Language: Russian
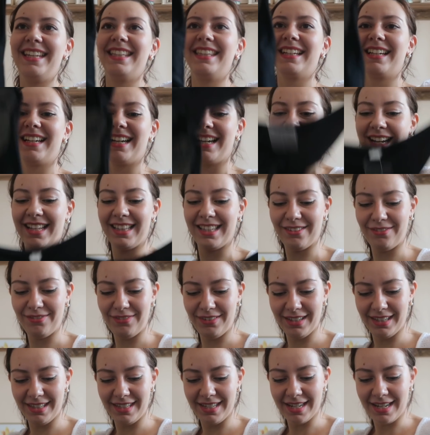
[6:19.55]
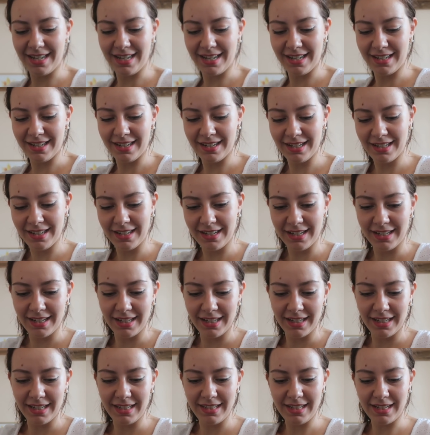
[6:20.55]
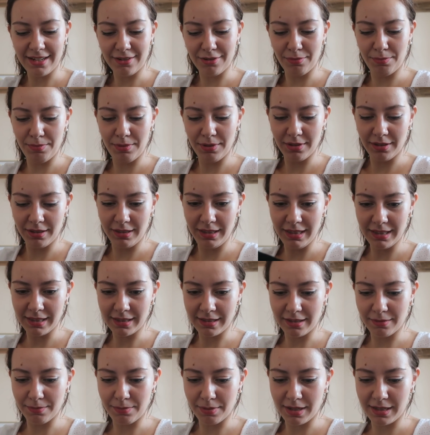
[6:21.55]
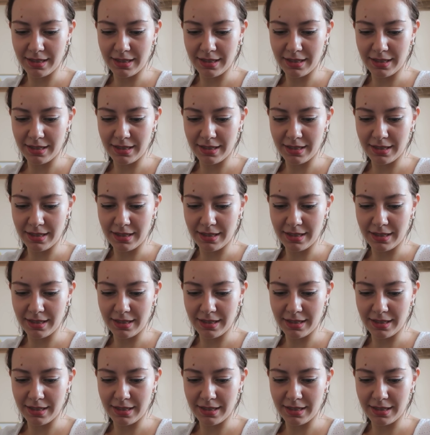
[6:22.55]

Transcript: и это какая-то фигня. Я купила низ как